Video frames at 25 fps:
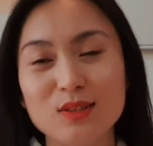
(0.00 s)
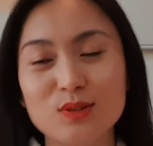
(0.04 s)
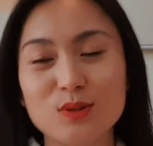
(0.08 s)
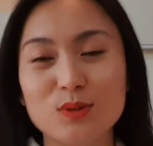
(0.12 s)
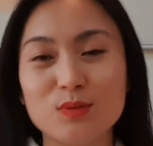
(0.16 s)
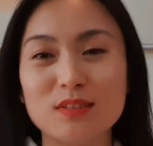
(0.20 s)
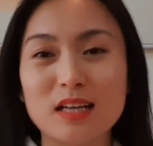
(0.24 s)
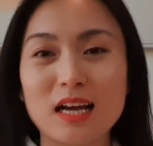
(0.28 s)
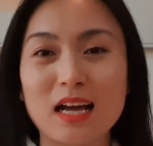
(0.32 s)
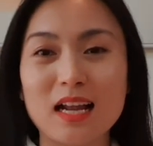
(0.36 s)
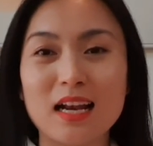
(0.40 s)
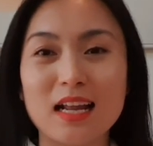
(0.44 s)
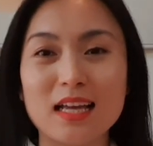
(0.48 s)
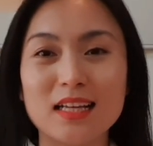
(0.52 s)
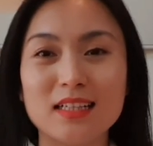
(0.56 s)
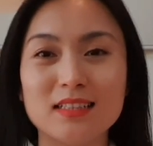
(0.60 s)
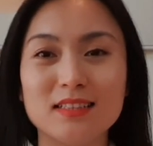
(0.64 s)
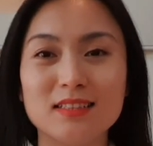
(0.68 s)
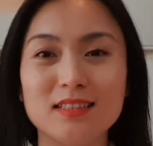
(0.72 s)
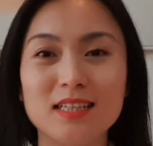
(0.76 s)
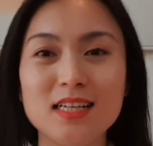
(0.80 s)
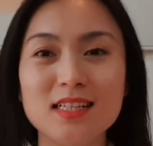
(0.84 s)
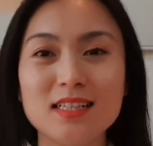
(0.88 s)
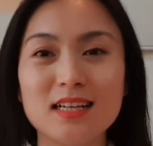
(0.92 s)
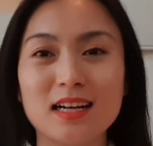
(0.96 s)
Chúng ta lại
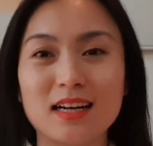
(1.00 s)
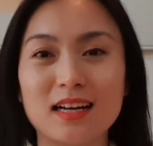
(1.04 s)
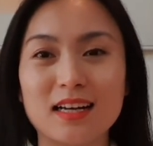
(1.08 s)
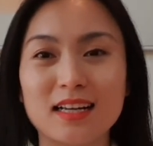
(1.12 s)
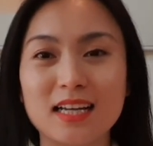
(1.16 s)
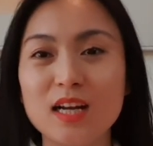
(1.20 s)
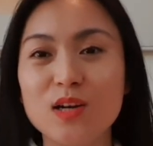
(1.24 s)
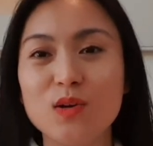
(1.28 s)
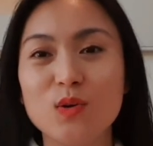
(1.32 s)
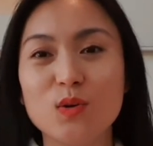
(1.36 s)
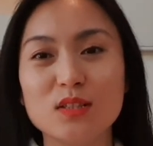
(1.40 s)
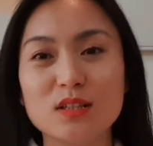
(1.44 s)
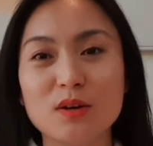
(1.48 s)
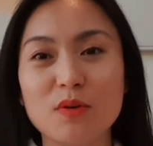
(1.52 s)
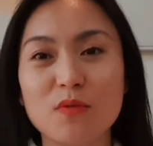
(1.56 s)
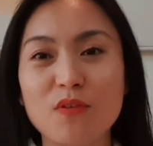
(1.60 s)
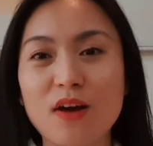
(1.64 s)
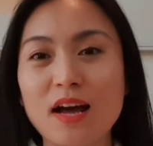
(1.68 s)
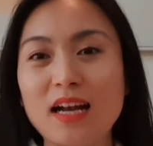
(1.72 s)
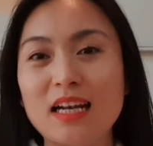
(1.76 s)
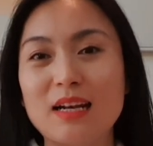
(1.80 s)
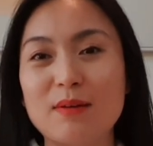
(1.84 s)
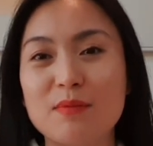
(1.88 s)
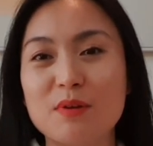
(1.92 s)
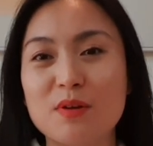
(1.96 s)
nghĩ rằng là kết nối xong
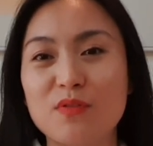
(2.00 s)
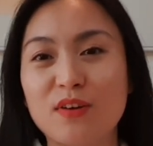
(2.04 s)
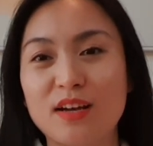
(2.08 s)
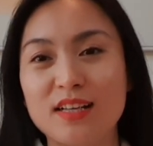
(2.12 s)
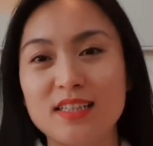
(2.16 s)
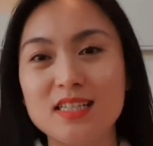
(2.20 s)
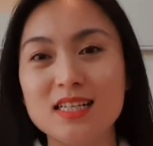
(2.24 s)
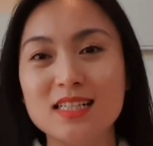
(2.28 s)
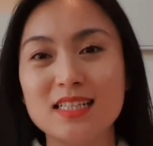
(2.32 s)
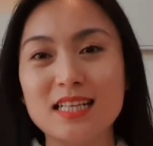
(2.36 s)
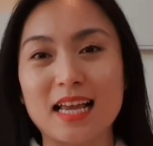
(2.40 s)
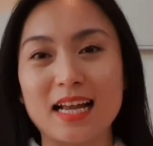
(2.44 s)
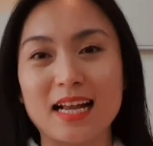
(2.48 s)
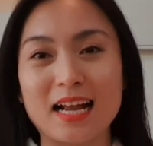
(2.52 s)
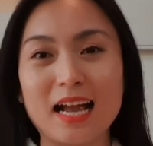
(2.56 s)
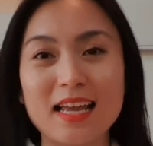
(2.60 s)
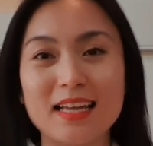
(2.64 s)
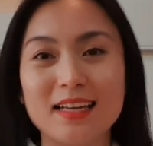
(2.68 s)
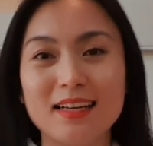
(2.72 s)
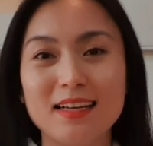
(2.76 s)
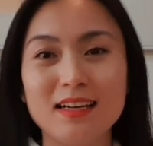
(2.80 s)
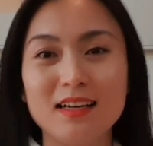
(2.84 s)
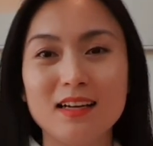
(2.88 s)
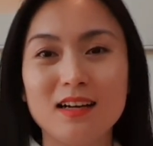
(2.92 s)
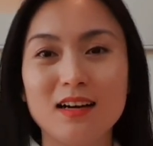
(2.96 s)
phát là mình phải chia sẻ ngay.
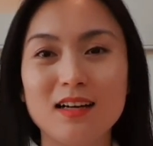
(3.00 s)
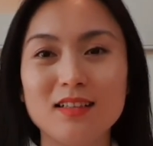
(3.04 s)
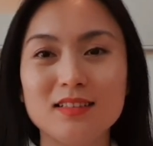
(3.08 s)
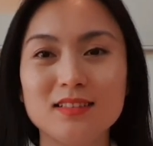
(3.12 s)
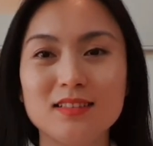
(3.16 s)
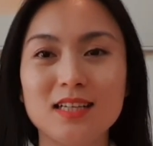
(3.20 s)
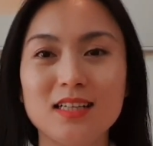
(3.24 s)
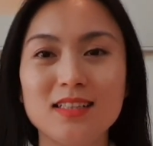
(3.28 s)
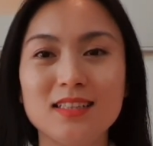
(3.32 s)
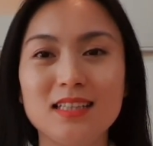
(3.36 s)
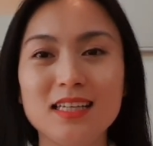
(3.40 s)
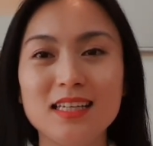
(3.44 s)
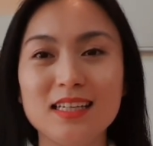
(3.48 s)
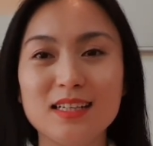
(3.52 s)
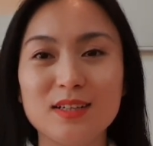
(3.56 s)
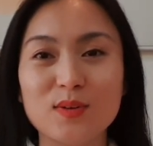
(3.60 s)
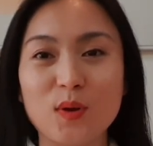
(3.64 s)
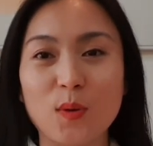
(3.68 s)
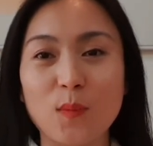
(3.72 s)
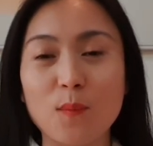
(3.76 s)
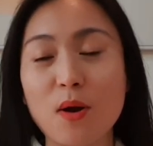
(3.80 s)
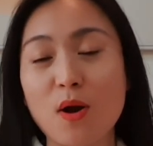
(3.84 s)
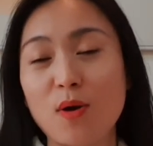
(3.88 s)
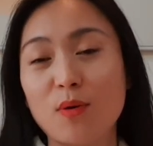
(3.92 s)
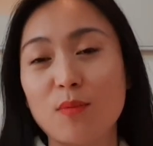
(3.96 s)
À, thế thì
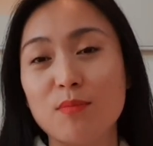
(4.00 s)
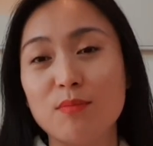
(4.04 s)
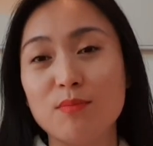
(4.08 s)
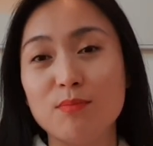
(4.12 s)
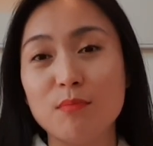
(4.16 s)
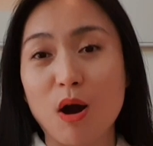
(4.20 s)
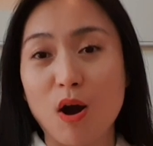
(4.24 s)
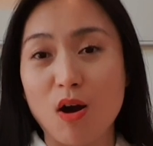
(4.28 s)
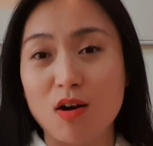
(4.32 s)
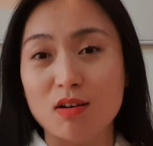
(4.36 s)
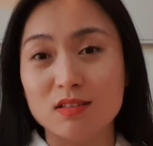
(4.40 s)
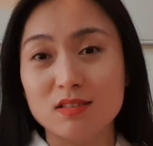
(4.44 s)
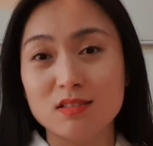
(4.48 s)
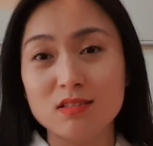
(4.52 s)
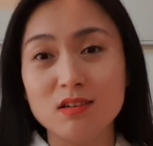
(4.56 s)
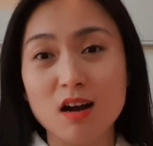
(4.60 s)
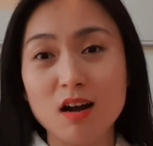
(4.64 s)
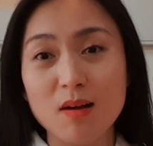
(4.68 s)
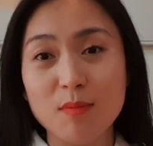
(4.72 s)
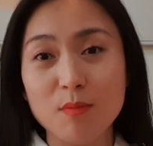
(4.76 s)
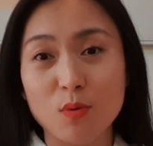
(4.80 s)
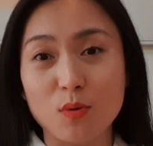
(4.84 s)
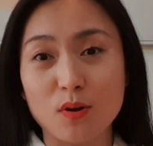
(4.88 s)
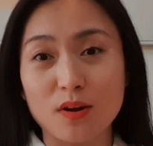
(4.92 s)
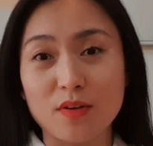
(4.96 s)
nó bỏ bỏ giữa
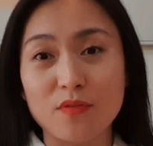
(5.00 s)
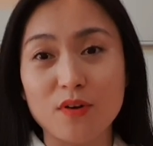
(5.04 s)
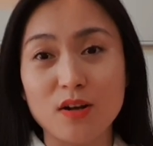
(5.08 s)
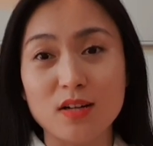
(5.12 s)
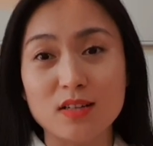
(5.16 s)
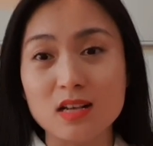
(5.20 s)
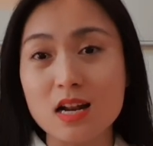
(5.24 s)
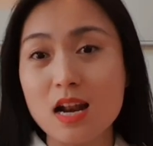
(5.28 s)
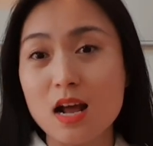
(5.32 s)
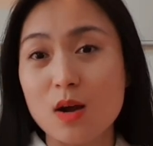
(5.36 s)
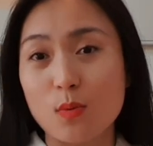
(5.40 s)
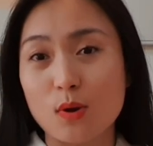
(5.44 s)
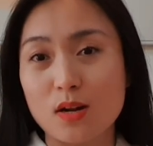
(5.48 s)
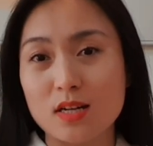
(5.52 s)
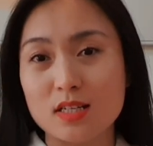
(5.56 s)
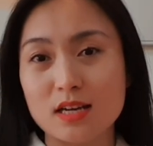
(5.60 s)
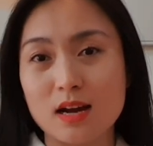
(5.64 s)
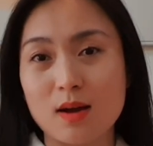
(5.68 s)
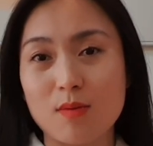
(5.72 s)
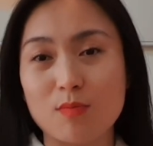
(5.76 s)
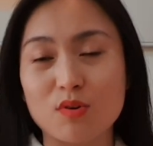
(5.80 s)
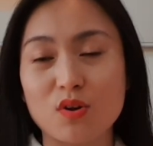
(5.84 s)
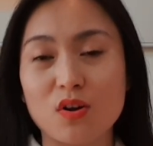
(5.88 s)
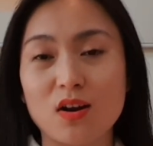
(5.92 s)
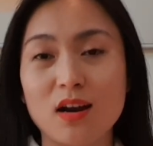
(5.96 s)
một cái phần rất là quan
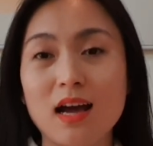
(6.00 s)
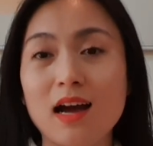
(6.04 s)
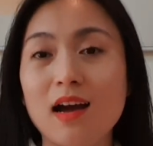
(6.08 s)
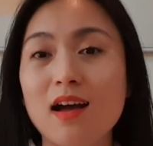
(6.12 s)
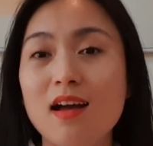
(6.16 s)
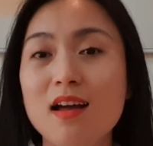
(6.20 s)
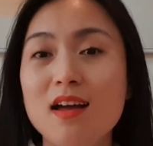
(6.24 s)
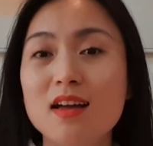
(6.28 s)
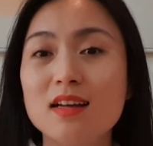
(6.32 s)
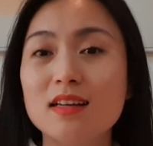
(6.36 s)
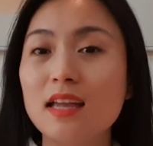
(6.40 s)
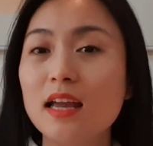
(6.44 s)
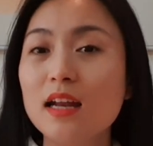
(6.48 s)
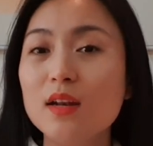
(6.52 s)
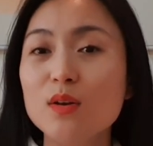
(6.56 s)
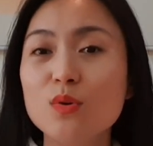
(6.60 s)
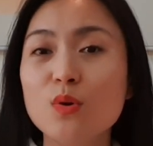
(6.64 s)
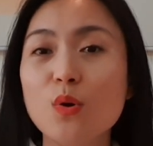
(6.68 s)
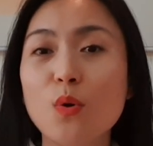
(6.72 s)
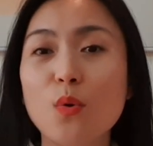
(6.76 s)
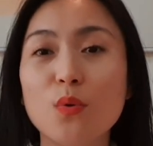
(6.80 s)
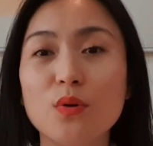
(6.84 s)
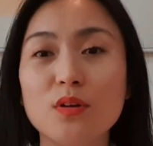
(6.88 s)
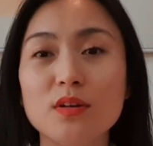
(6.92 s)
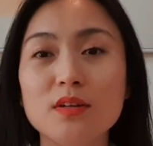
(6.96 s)
trọng, đó là kết
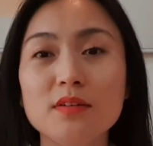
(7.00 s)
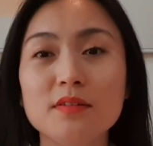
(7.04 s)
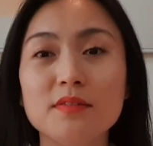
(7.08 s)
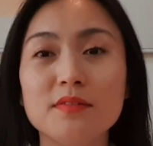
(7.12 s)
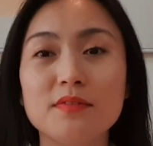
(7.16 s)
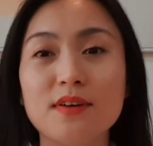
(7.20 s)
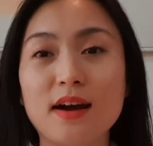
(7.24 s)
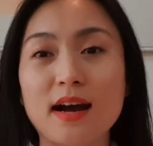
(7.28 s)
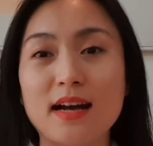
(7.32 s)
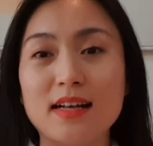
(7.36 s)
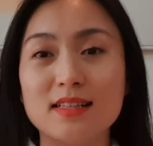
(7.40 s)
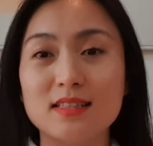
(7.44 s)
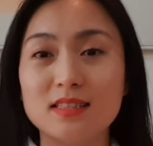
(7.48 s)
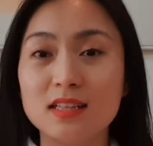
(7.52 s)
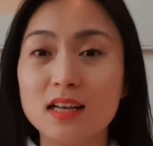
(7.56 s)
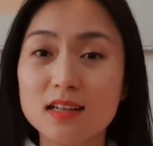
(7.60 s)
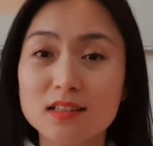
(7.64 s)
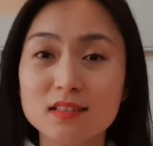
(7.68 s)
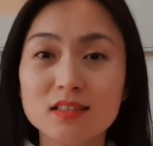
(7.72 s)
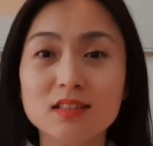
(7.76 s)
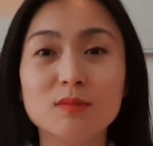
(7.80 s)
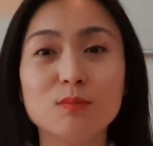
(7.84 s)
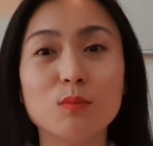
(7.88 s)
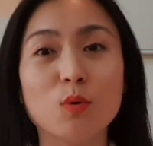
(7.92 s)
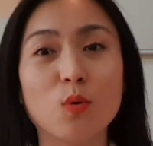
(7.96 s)
nối và xây
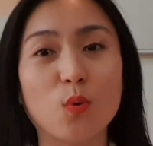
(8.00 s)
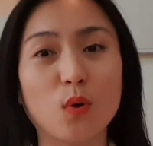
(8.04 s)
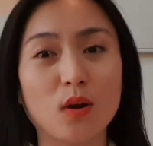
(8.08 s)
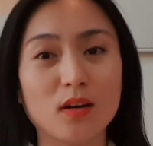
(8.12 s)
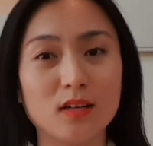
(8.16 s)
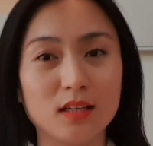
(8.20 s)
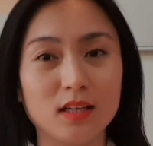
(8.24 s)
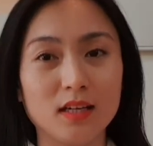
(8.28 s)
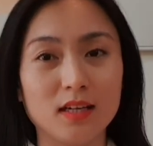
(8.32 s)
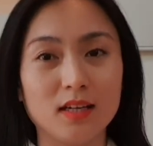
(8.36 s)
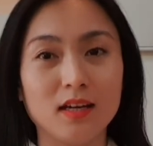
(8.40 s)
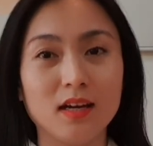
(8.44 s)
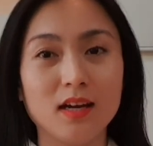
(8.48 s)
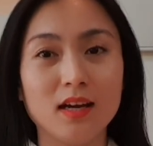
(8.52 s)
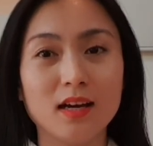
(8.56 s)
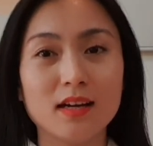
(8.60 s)
dựng mối quan hệ.